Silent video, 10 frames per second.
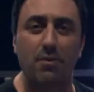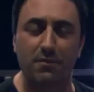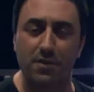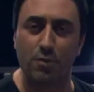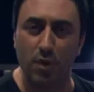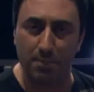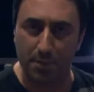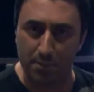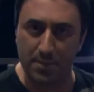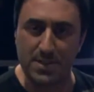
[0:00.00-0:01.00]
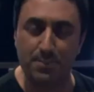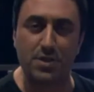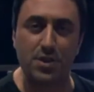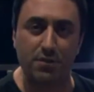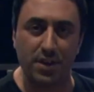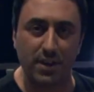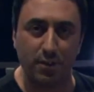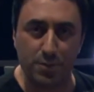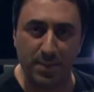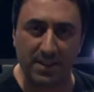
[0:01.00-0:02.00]
una figura proprio ben specifica
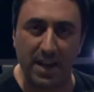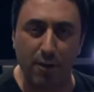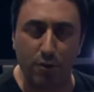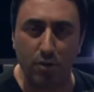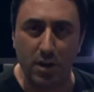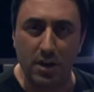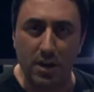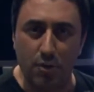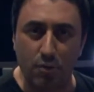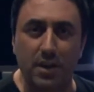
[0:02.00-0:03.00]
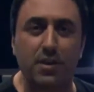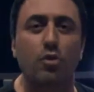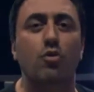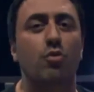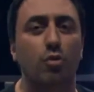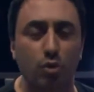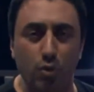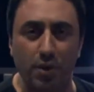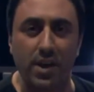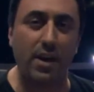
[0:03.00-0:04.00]
dello spettacolo, quella del
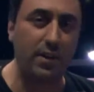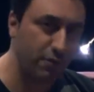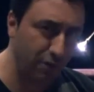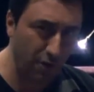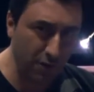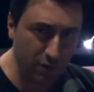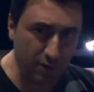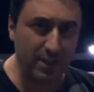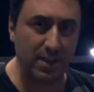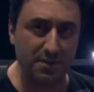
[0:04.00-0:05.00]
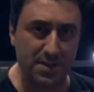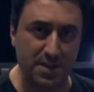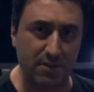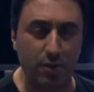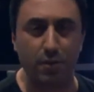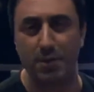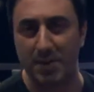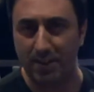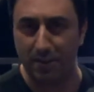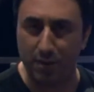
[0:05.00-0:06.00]
conduttore radiofonico e televisivo e
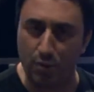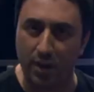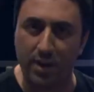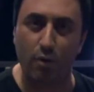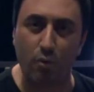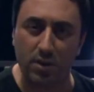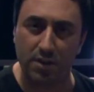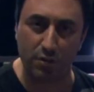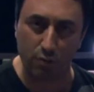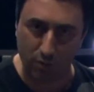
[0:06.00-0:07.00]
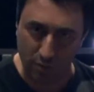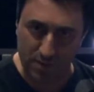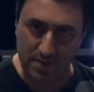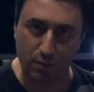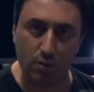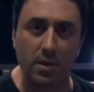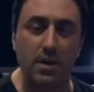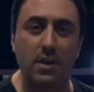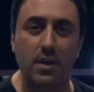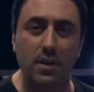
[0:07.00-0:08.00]
ovviamente le figure che ruotano intorno a queste due,
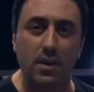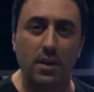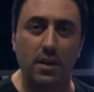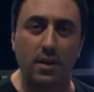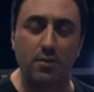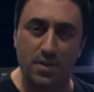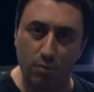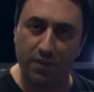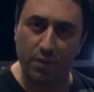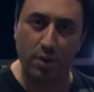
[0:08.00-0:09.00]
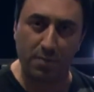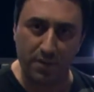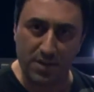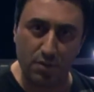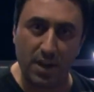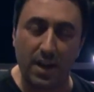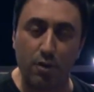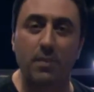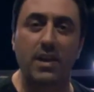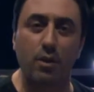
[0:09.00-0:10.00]
eh, queste due figure professionali,
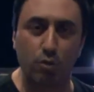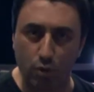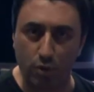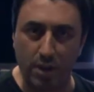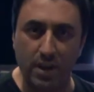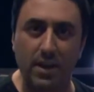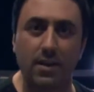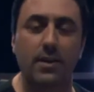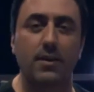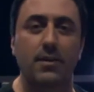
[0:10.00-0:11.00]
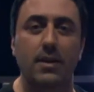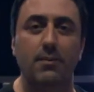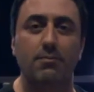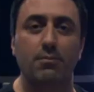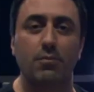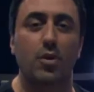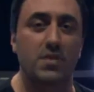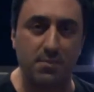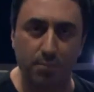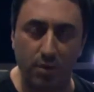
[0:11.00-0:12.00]
come gli autori e... Eh,
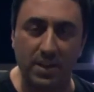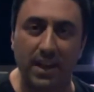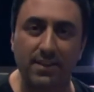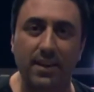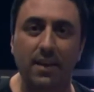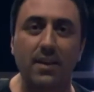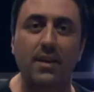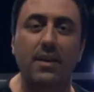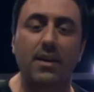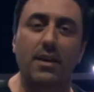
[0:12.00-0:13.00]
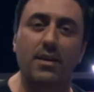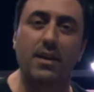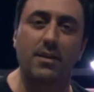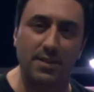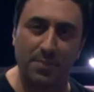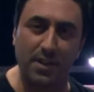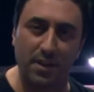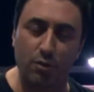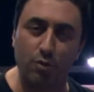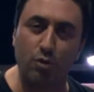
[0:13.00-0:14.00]
cosa importante, eh, eh, sapete che
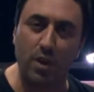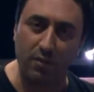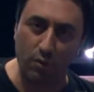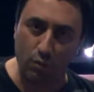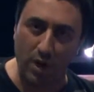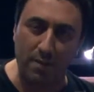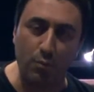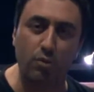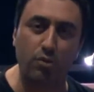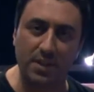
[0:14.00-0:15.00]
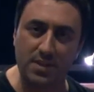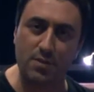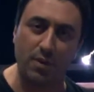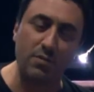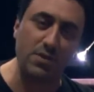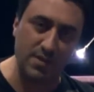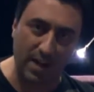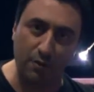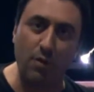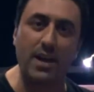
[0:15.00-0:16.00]
i conduttori devono curare molto la dizione, quindi ci
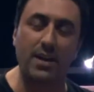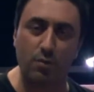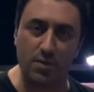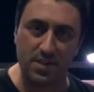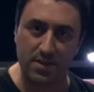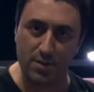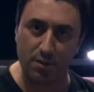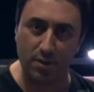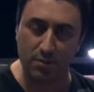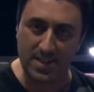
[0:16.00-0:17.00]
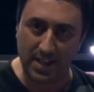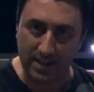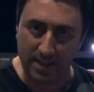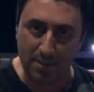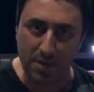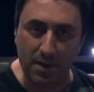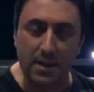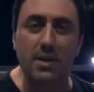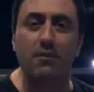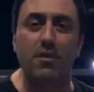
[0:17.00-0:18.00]
saranno anche corsi di dizione in questa accademia.
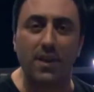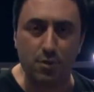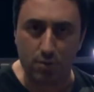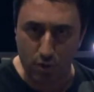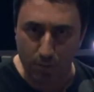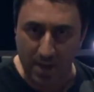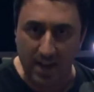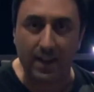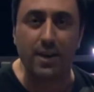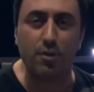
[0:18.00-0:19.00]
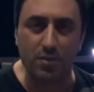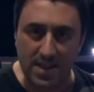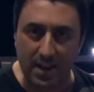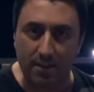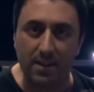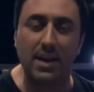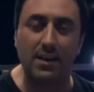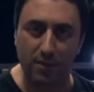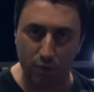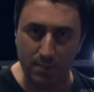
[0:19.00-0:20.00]
Vi faccio scoprire che cos'è
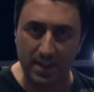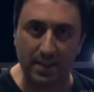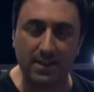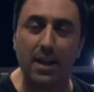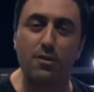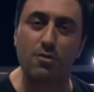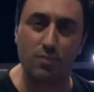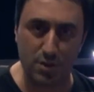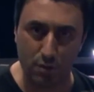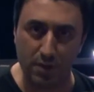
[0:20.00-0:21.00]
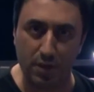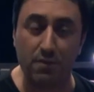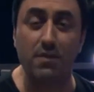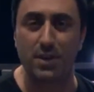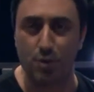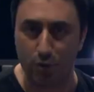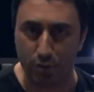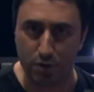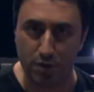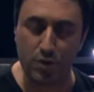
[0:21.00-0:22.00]
l'Art Roma in dettaglio in questo video e vi faccio
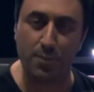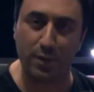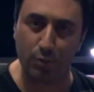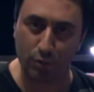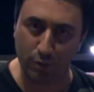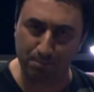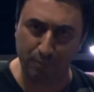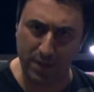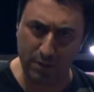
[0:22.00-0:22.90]
conoscere soprattutto i